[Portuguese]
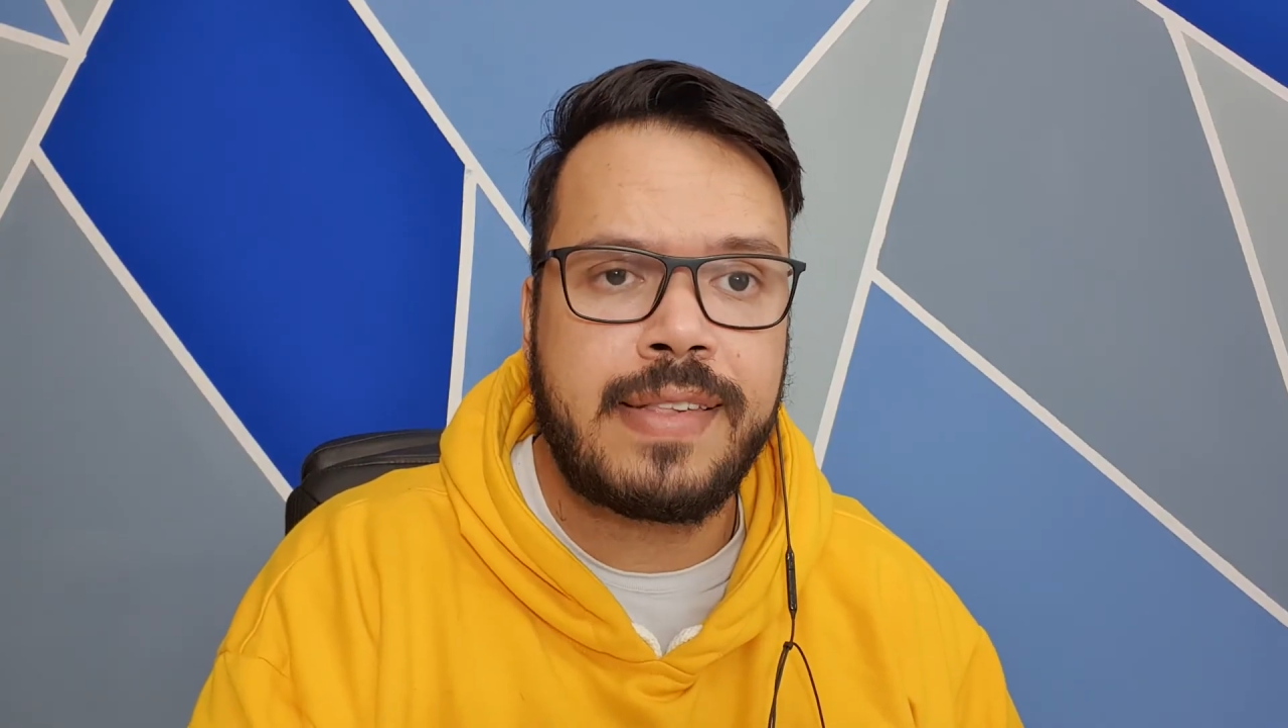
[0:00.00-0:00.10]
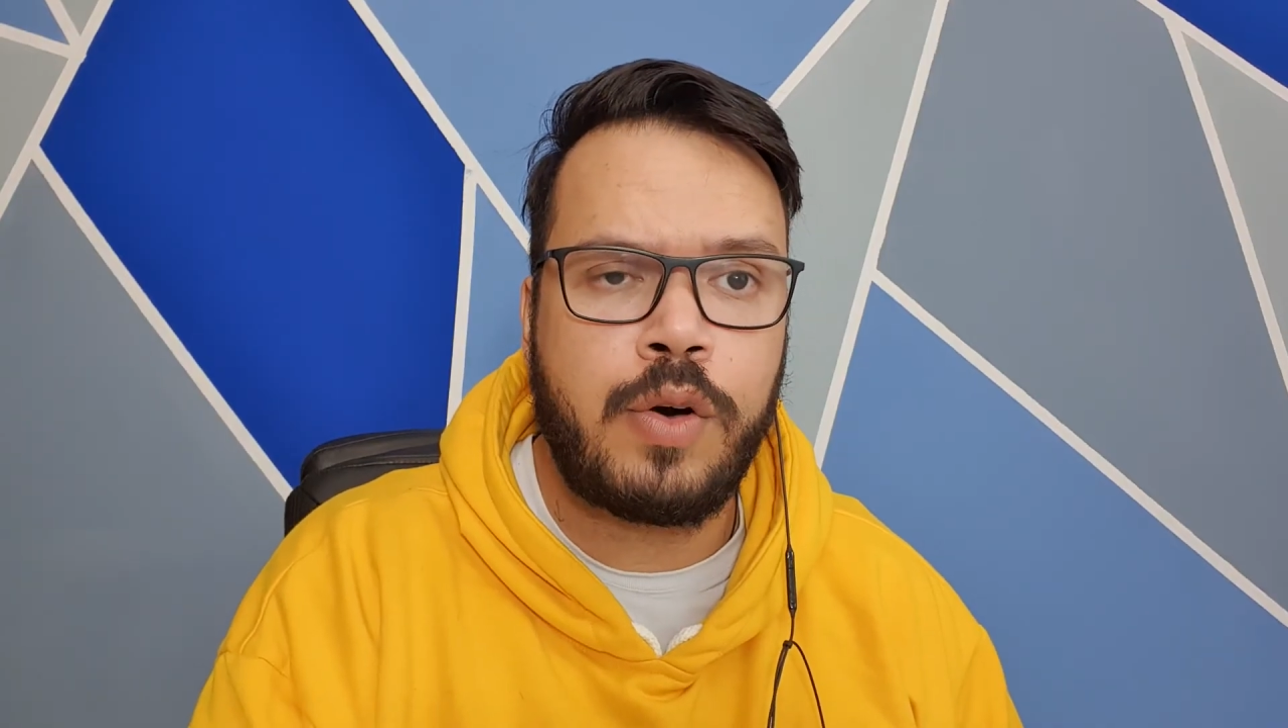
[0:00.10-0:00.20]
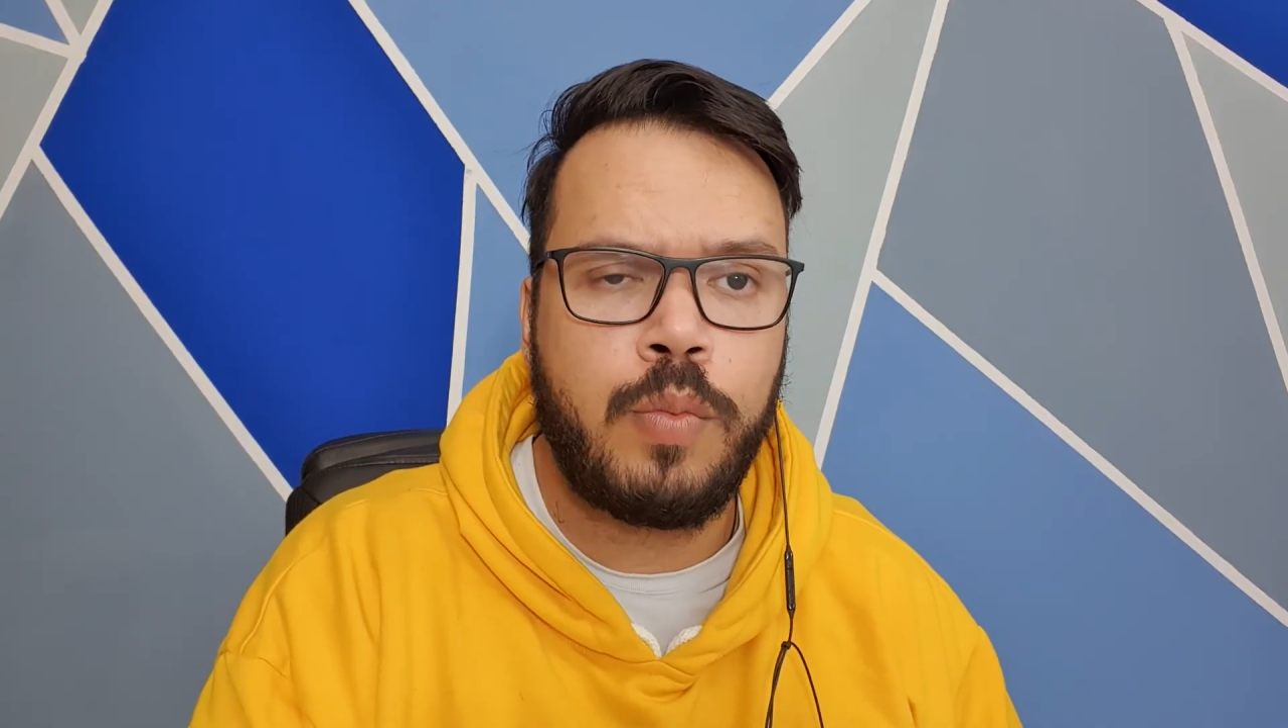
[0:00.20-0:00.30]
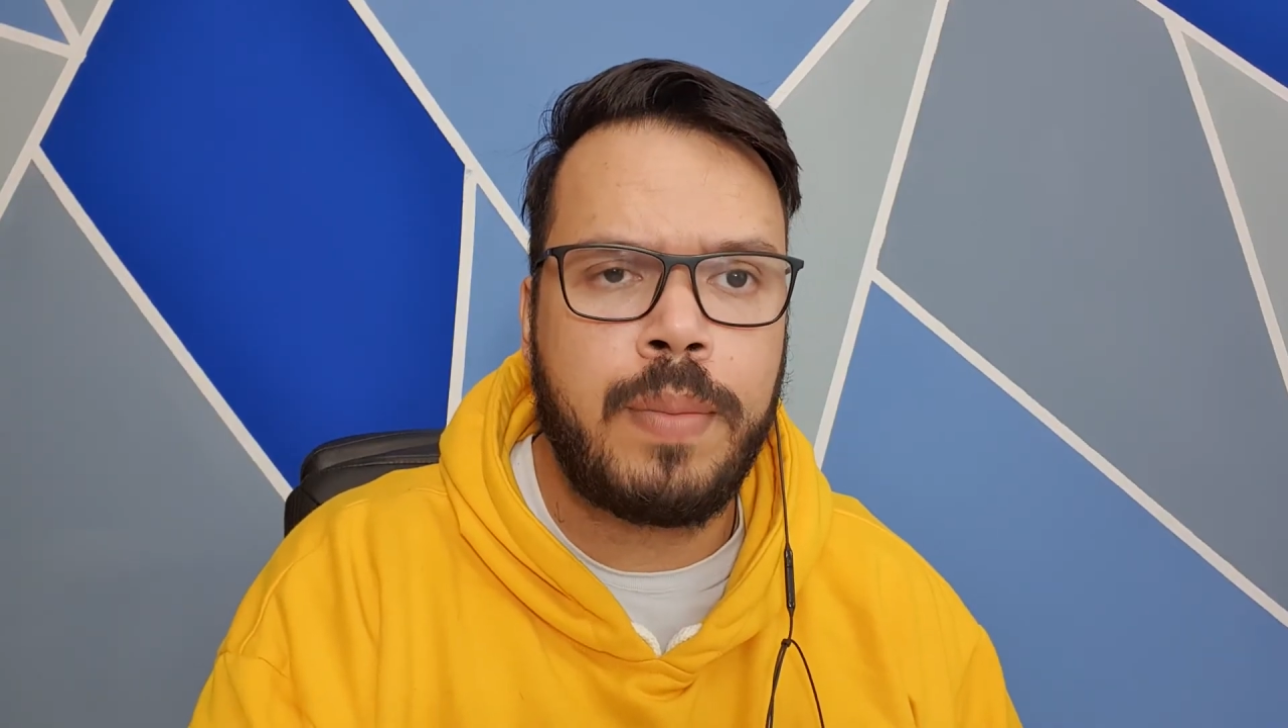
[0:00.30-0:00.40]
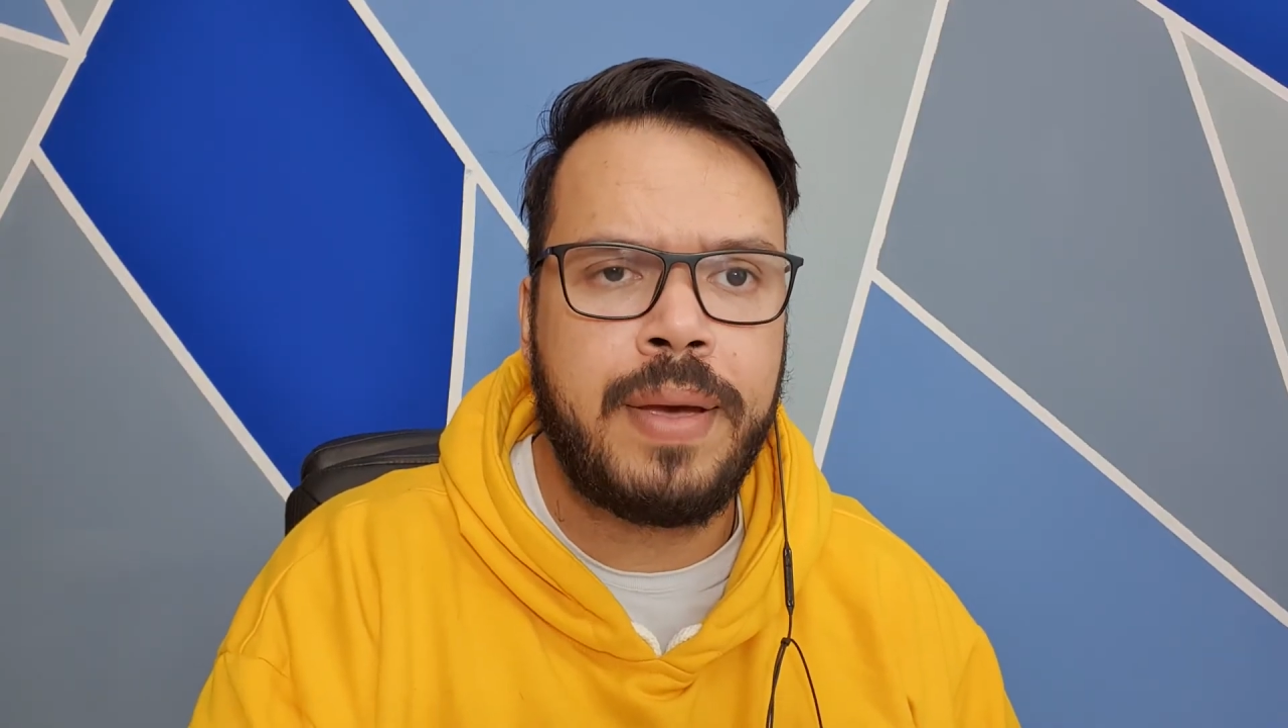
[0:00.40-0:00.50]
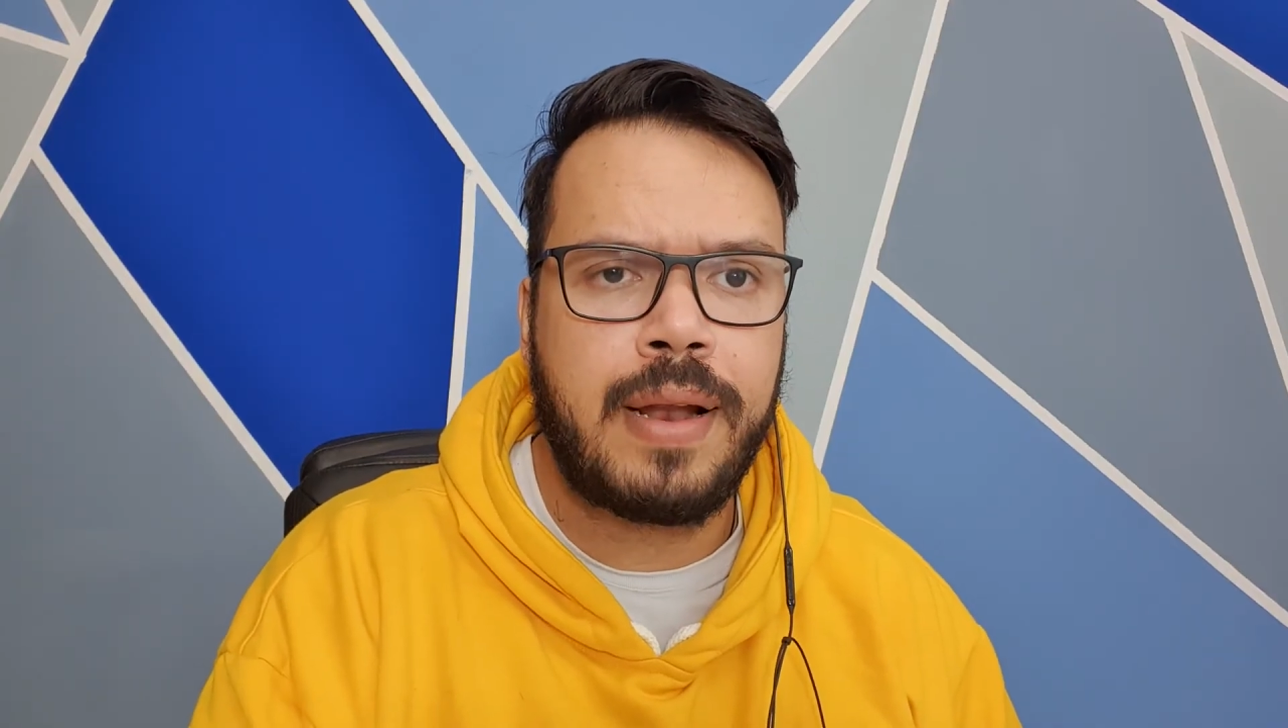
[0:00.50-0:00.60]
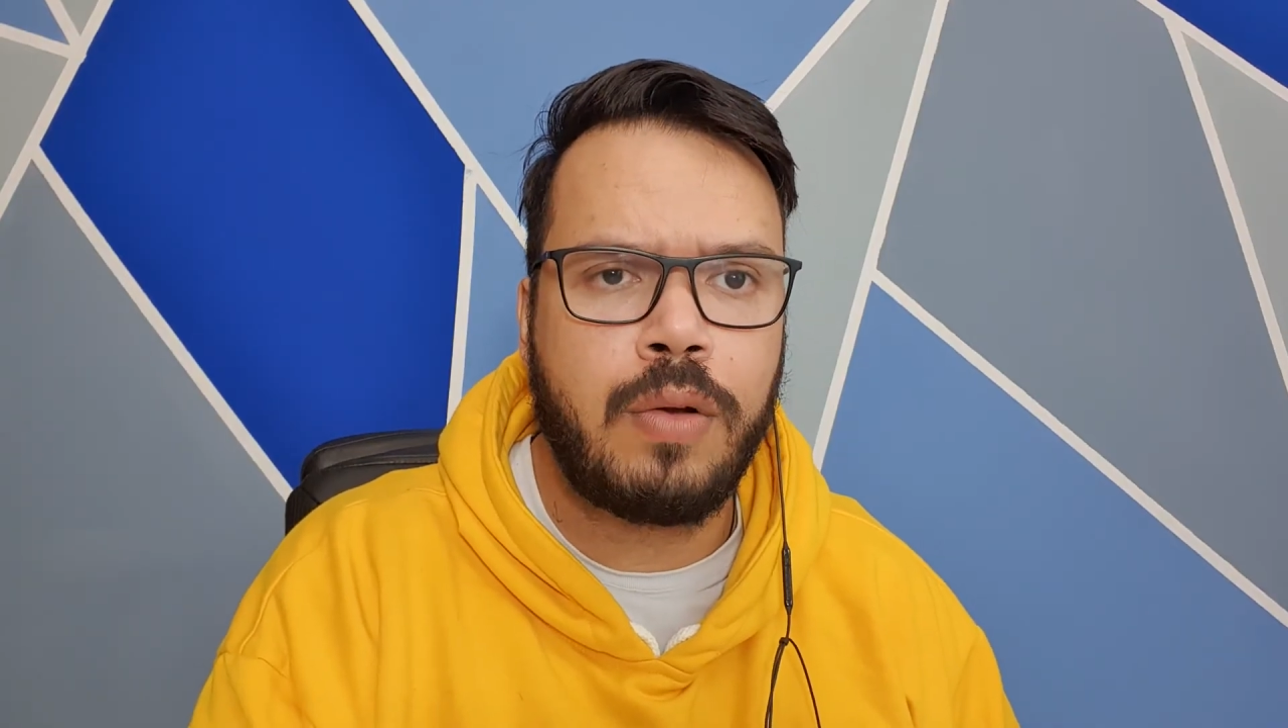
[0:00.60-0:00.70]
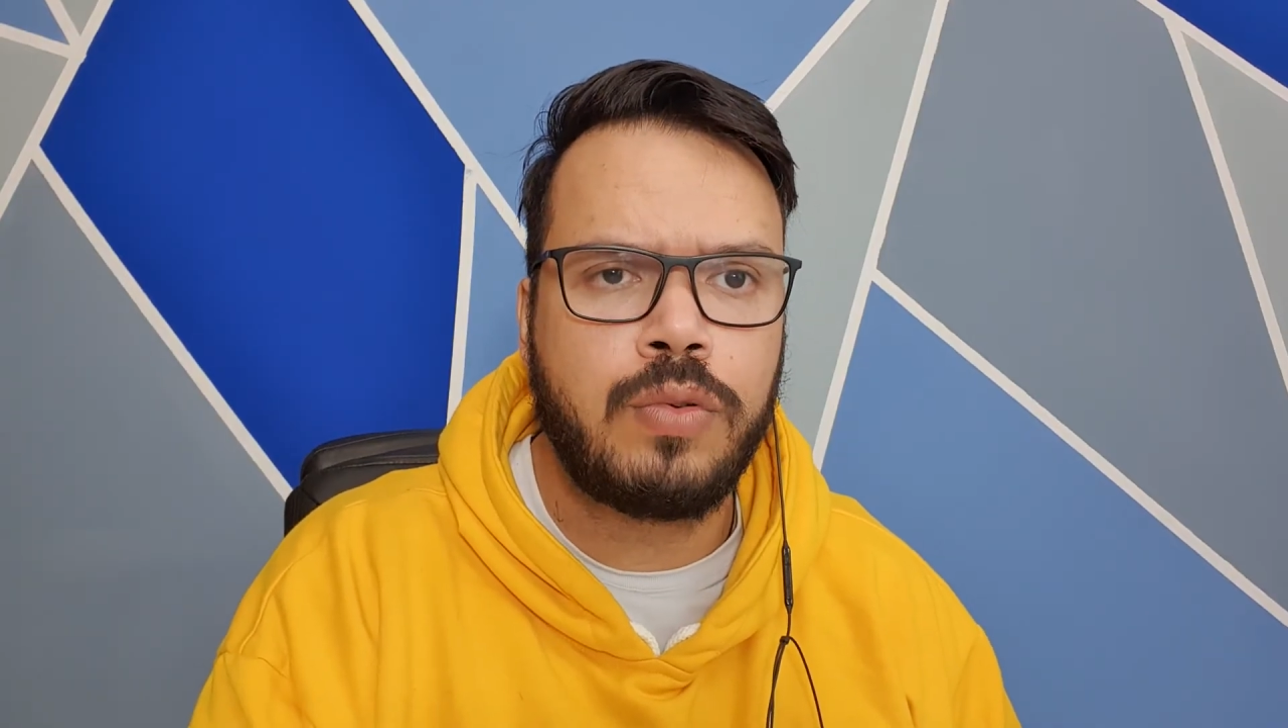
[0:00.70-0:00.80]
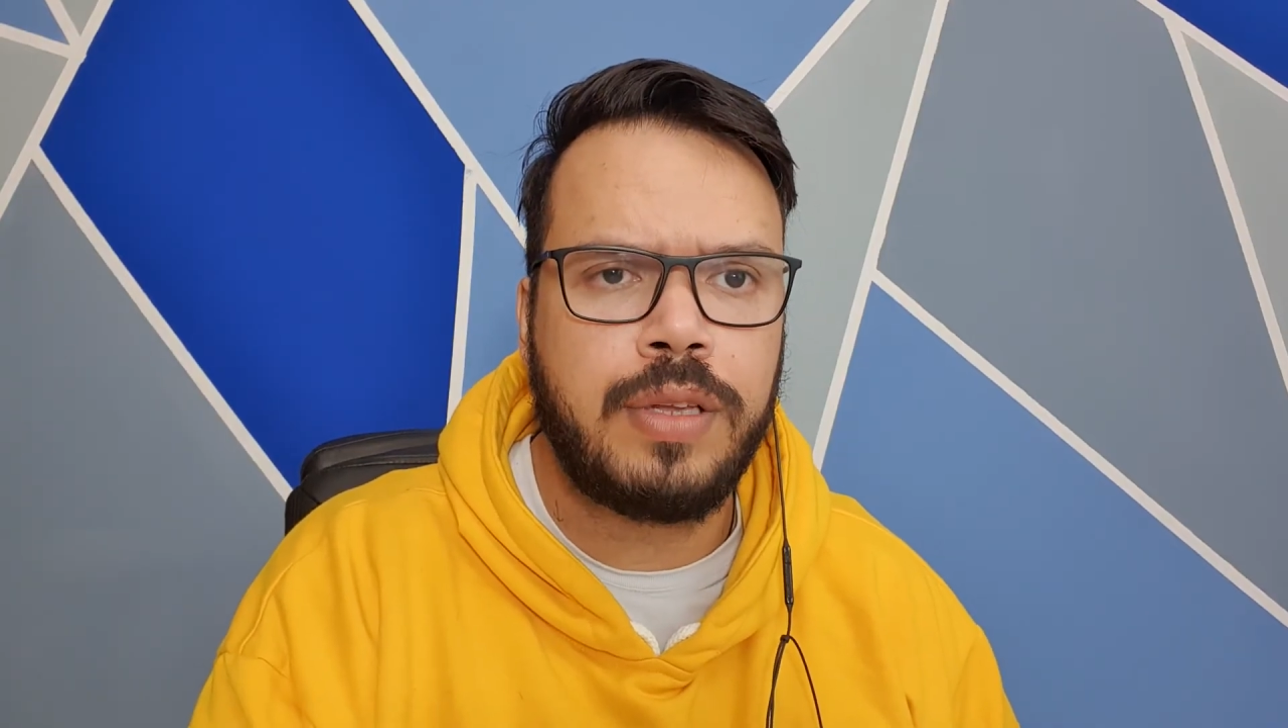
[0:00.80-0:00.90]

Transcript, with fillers: arroba Beraldo